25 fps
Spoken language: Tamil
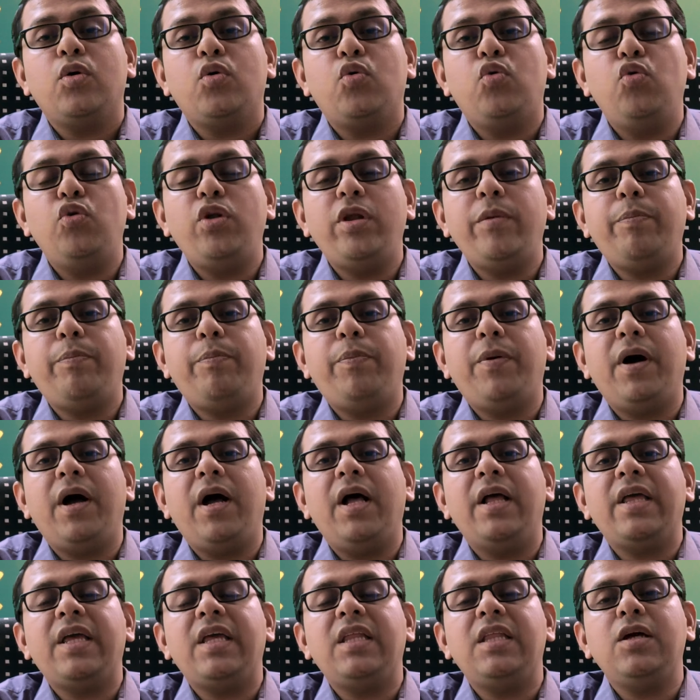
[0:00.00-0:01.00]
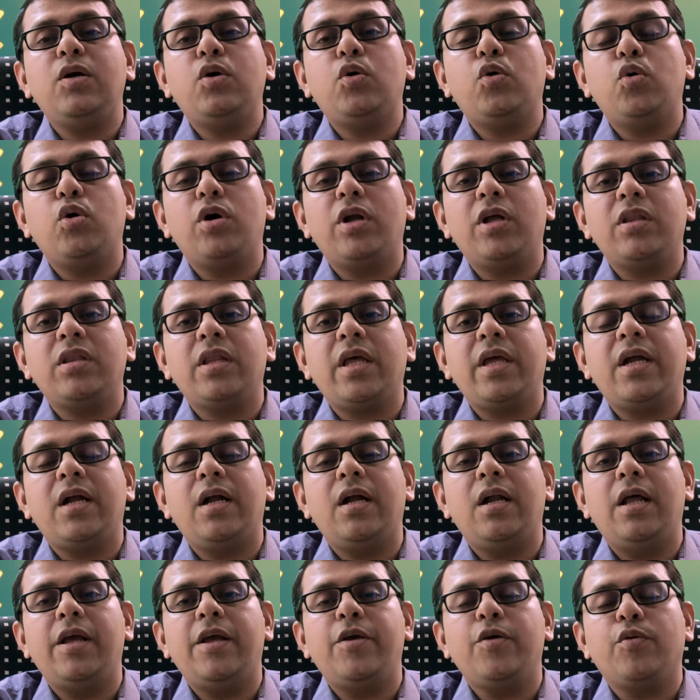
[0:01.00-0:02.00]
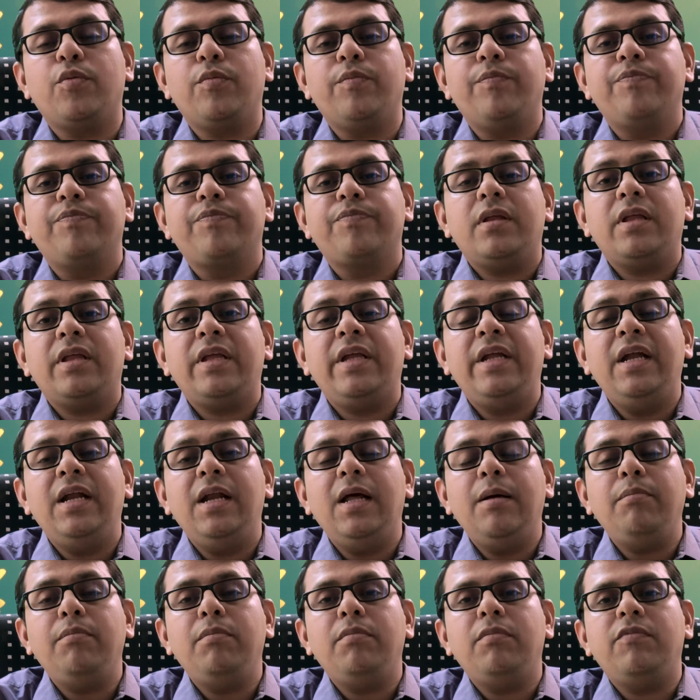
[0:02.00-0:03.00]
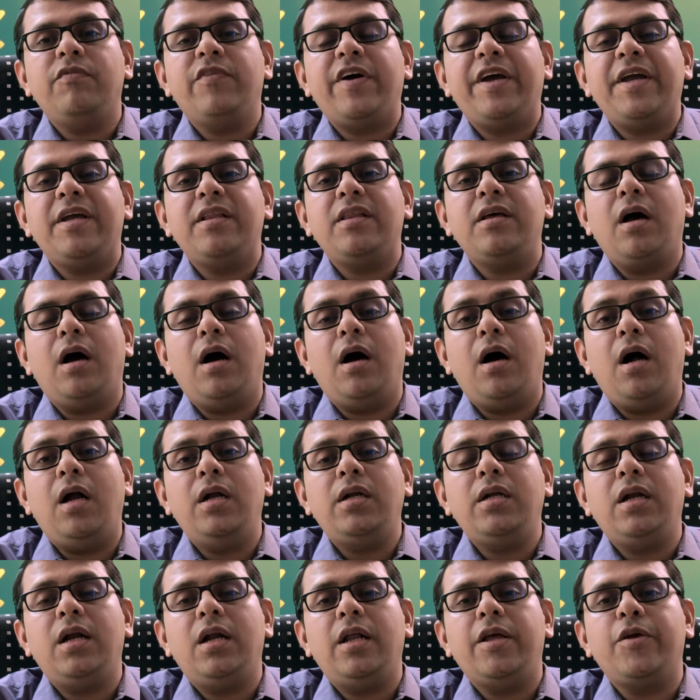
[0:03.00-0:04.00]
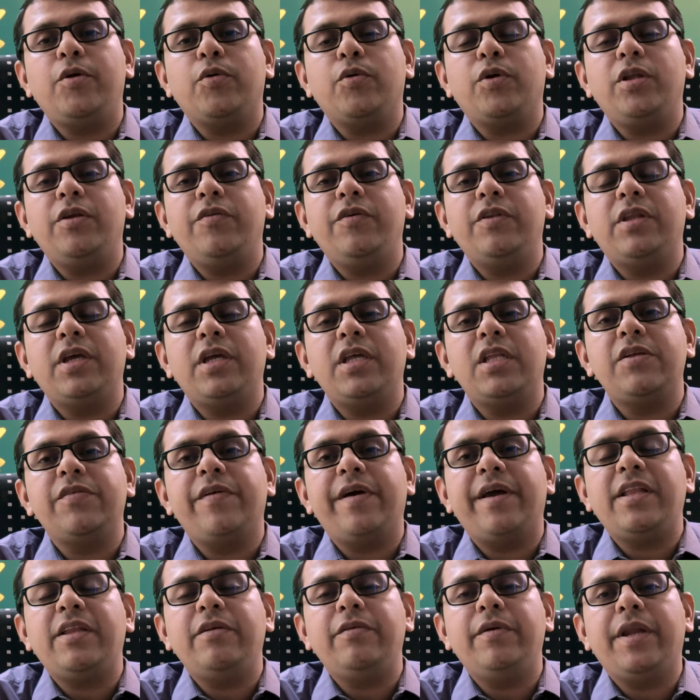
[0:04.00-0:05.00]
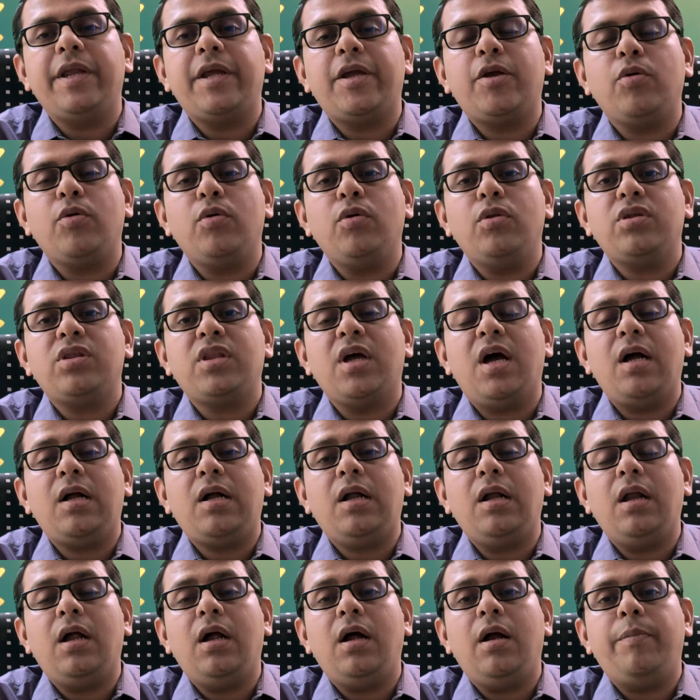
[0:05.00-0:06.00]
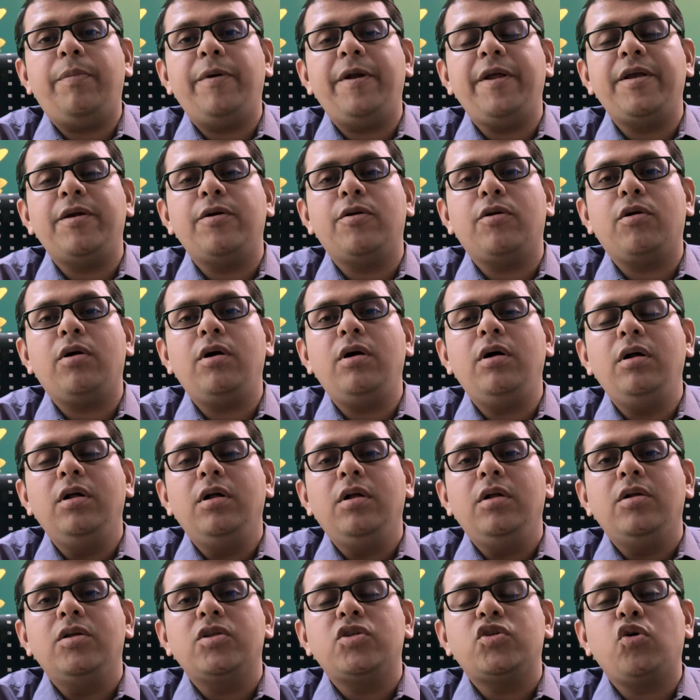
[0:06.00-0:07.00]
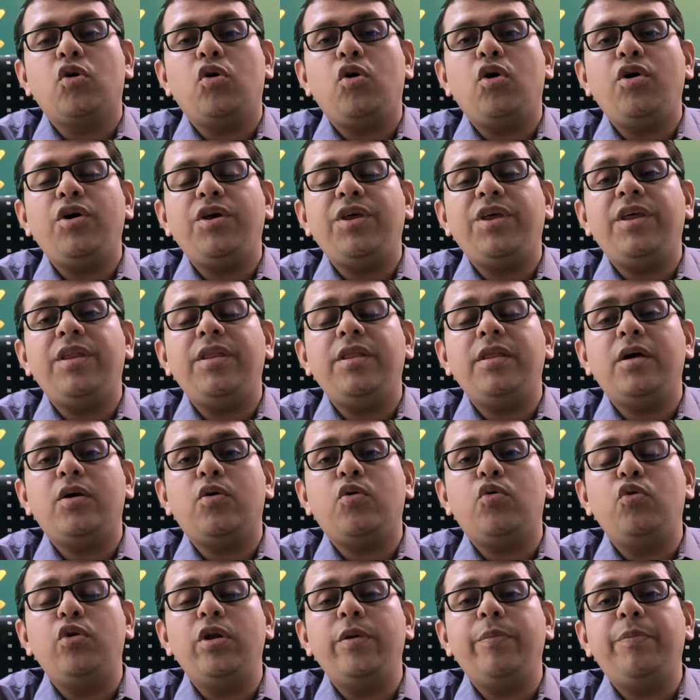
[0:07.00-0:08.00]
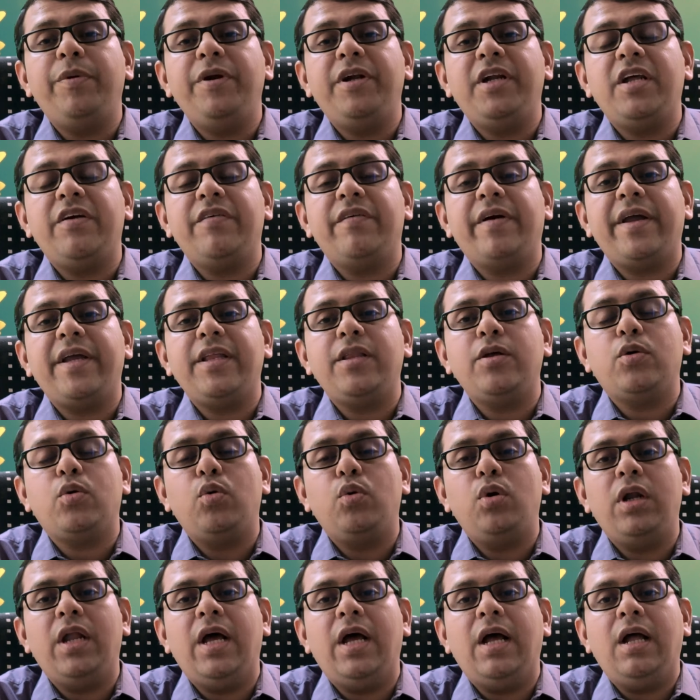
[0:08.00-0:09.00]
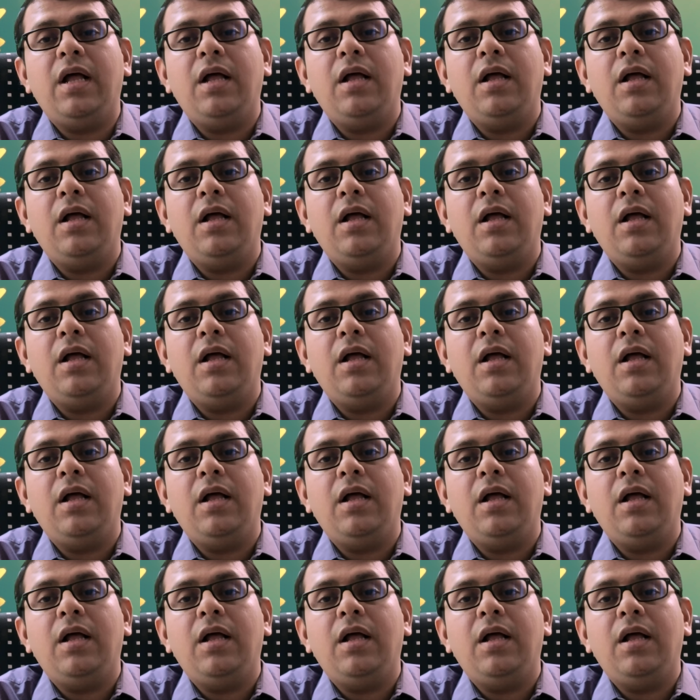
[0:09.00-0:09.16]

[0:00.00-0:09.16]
குறிப்பாக இது குழந்தைகள்லையும் இளம் வயது ஆண்களையும் இருபத்தைந்து வயது வரைக்கும் தாக்கலாம் அப்படிங்கிறோம் ஸோ இந்த குறிப்பிட்ட வயதுக்குள்ளே